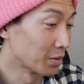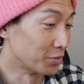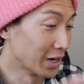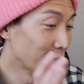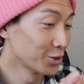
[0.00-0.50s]

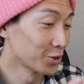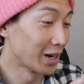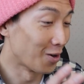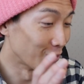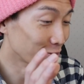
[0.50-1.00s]

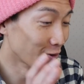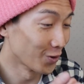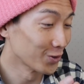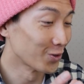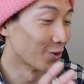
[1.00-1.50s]
ブラウンシュガーを
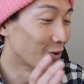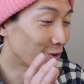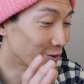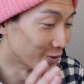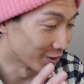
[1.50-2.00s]

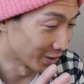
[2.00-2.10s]
トロトロ